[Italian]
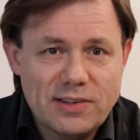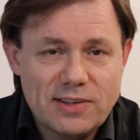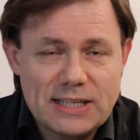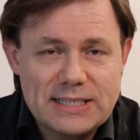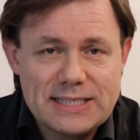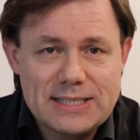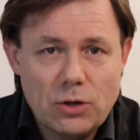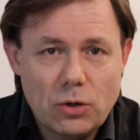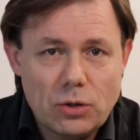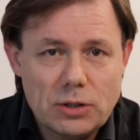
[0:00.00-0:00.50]

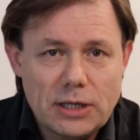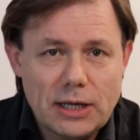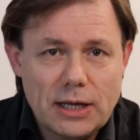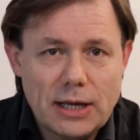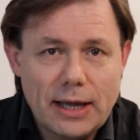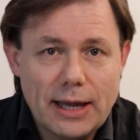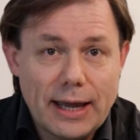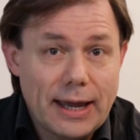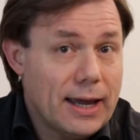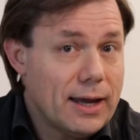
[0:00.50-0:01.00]

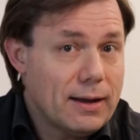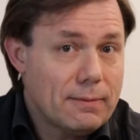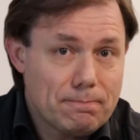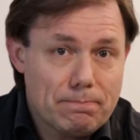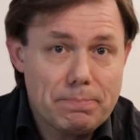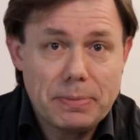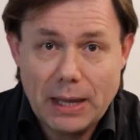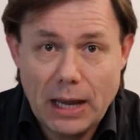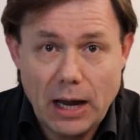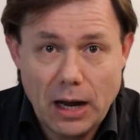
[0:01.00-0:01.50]
sezioni
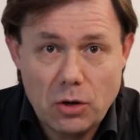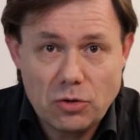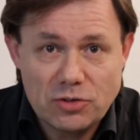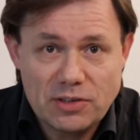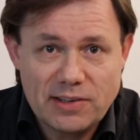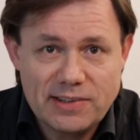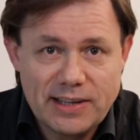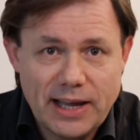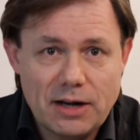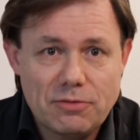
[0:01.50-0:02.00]
e a
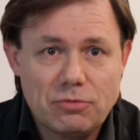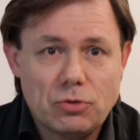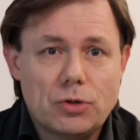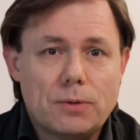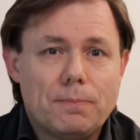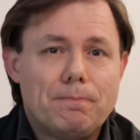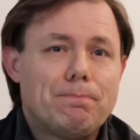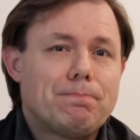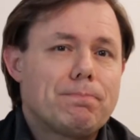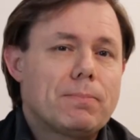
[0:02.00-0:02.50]
cosa servono.